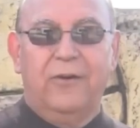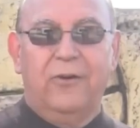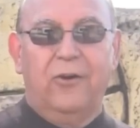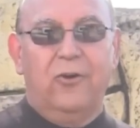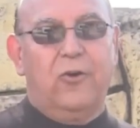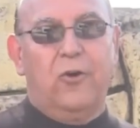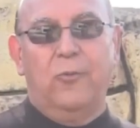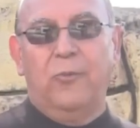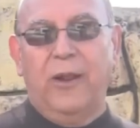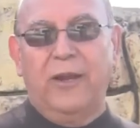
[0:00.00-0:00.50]

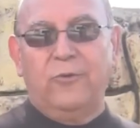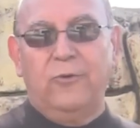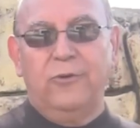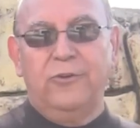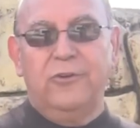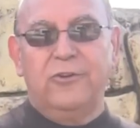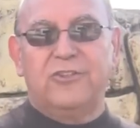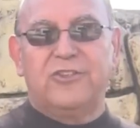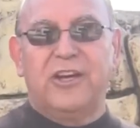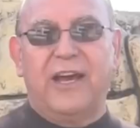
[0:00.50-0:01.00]
o como
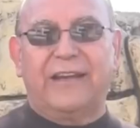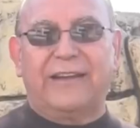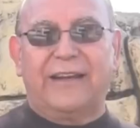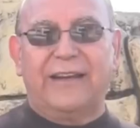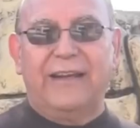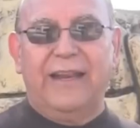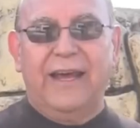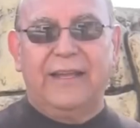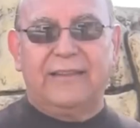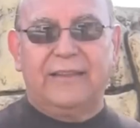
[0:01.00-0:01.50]
algunos
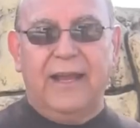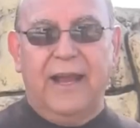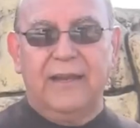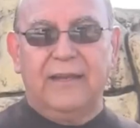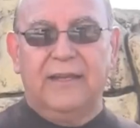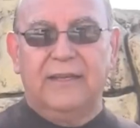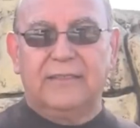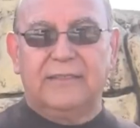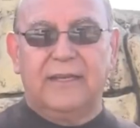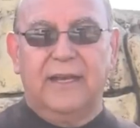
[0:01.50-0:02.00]

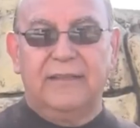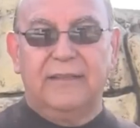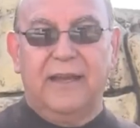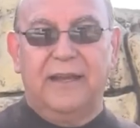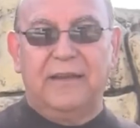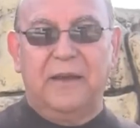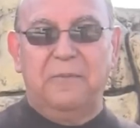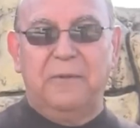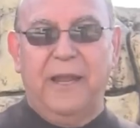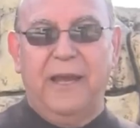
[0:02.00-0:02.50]
charlatanes
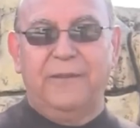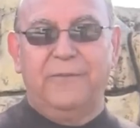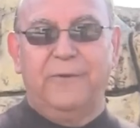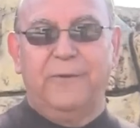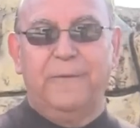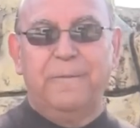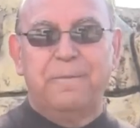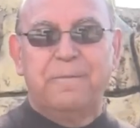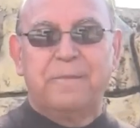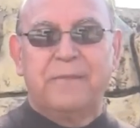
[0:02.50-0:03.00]
andan
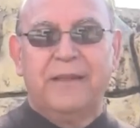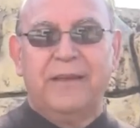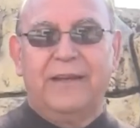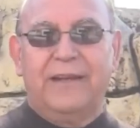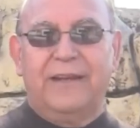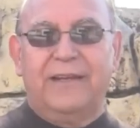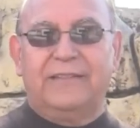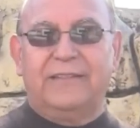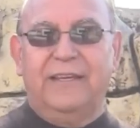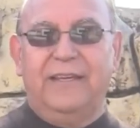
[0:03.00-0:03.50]
hablando,
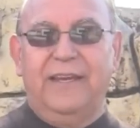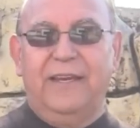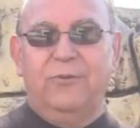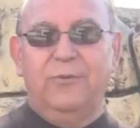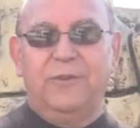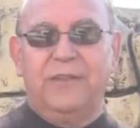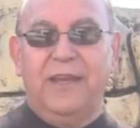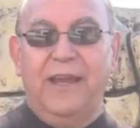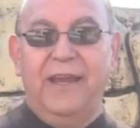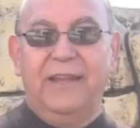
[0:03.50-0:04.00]
que si
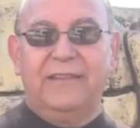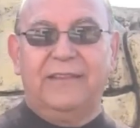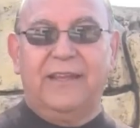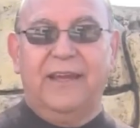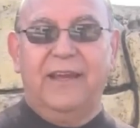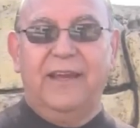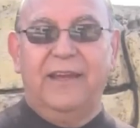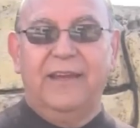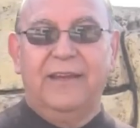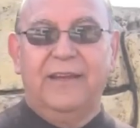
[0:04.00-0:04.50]
un
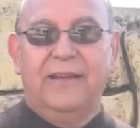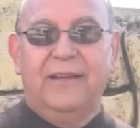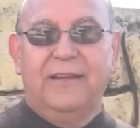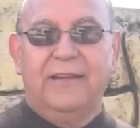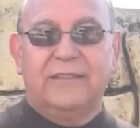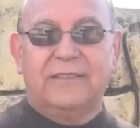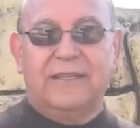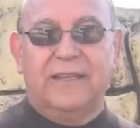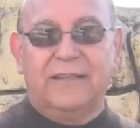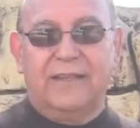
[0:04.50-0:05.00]
diente
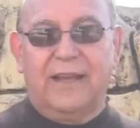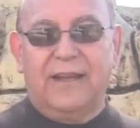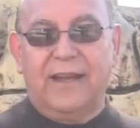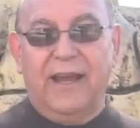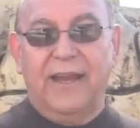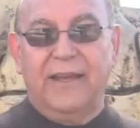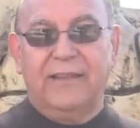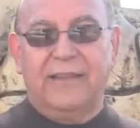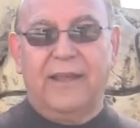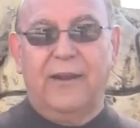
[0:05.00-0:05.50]
se te
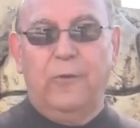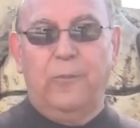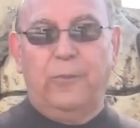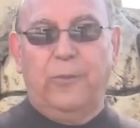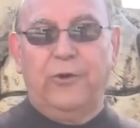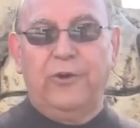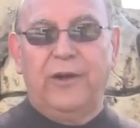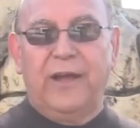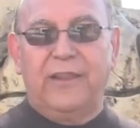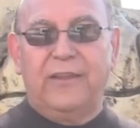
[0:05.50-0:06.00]
cae y te lo
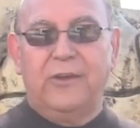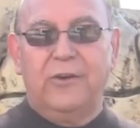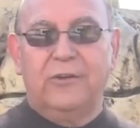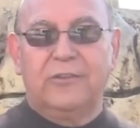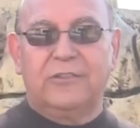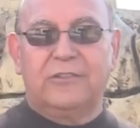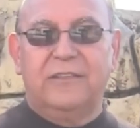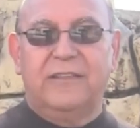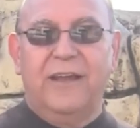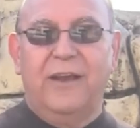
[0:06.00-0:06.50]
ponga
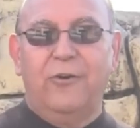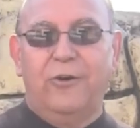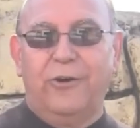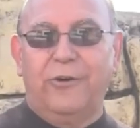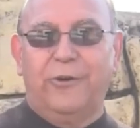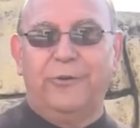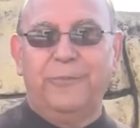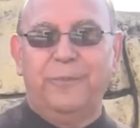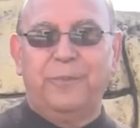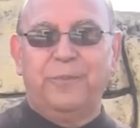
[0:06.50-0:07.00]
Dios de
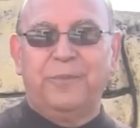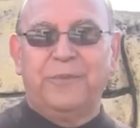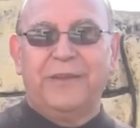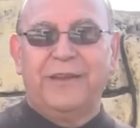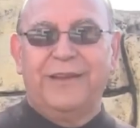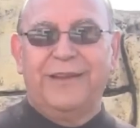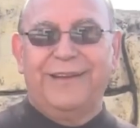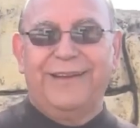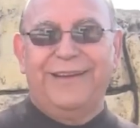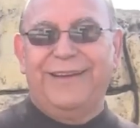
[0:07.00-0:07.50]
oro.
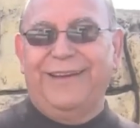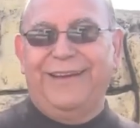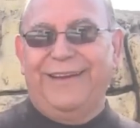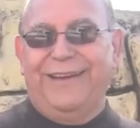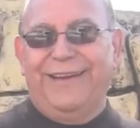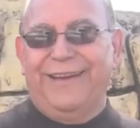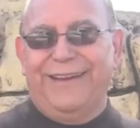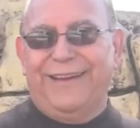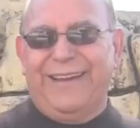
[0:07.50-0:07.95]
Eh,